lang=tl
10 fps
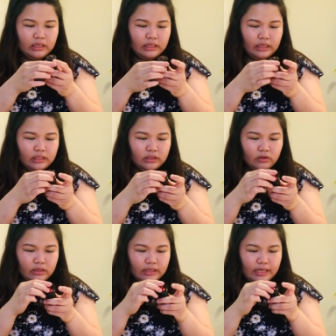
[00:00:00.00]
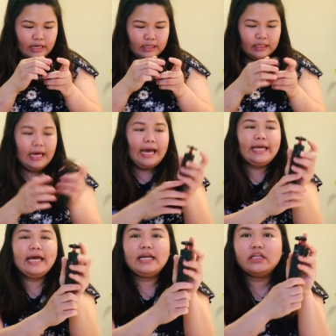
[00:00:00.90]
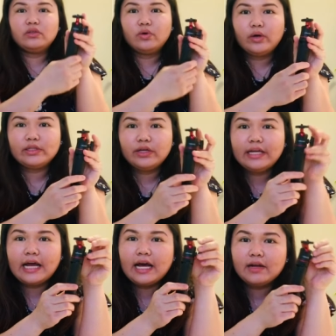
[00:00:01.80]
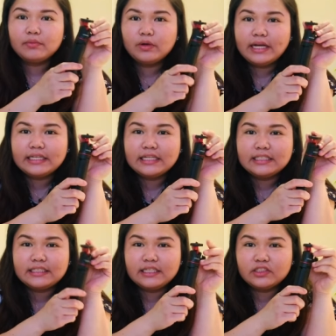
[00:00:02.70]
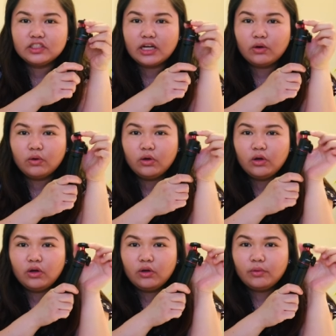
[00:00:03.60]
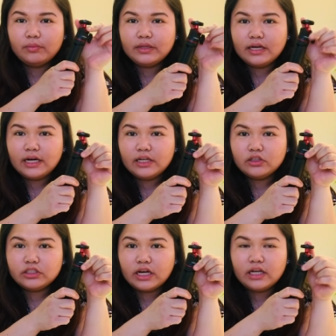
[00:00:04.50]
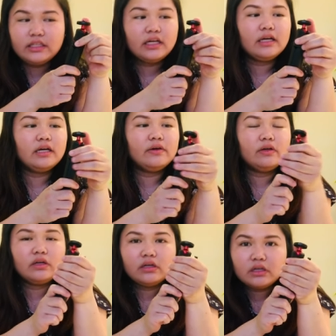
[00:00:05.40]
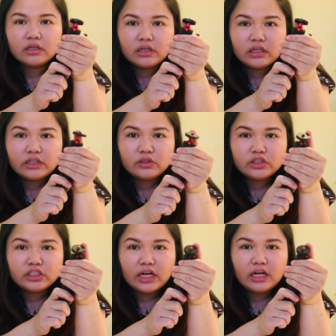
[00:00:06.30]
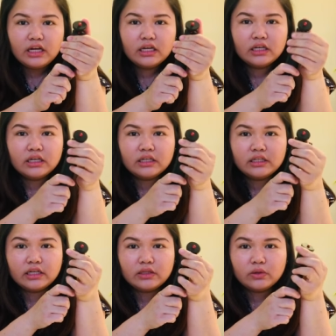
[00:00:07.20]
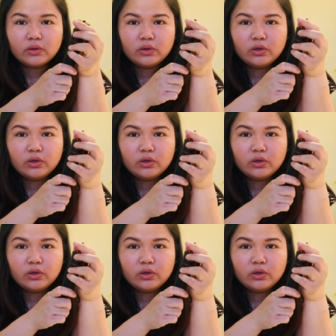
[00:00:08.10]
Nakikita ko lang yan. Ayan, ito. Ito yung hinahanap ko. Like, natitilt siya, oh. Na, ano siya, na, ganun siya. Yan, oh.